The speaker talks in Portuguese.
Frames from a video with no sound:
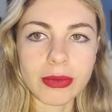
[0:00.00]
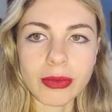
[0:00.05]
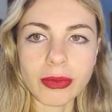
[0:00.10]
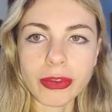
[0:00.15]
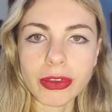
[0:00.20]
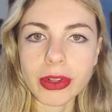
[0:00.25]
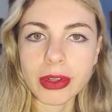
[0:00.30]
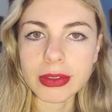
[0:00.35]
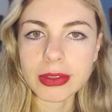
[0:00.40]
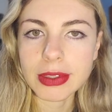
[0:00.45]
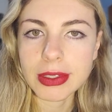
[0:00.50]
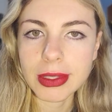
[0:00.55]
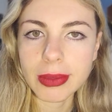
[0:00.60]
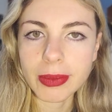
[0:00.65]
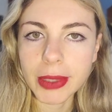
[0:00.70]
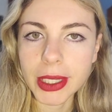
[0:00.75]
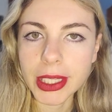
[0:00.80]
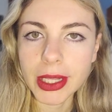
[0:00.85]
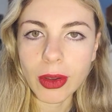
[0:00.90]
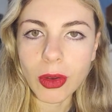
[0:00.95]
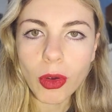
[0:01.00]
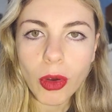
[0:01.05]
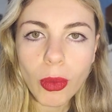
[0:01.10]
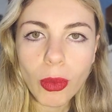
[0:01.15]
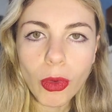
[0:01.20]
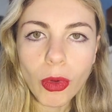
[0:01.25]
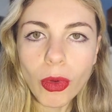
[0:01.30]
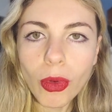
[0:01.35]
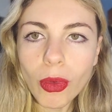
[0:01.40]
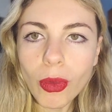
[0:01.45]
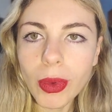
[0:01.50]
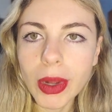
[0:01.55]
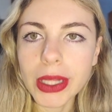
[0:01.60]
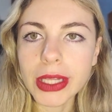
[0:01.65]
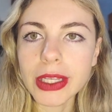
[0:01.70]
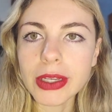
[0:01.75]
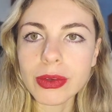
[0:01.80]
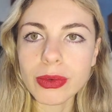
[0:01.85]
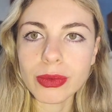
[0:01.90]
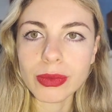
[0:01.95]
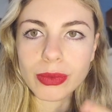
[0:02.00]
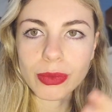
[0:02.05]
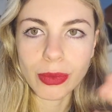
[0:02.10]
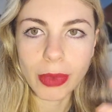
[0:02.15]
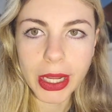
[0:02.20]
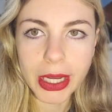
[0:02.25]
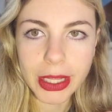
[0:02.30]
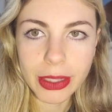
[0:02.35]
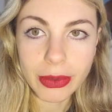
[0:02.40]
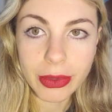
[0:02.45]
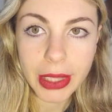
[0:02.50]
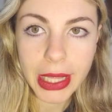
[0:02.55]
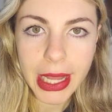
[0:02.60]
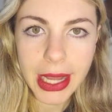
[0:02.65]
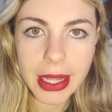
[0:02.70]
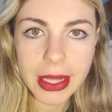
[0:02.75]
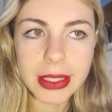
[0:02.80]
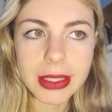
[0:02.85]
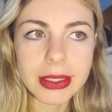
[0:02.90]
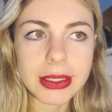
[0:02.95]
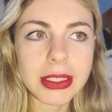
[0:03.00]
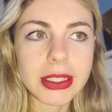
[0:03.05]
um final de semana comum ali com o marido dela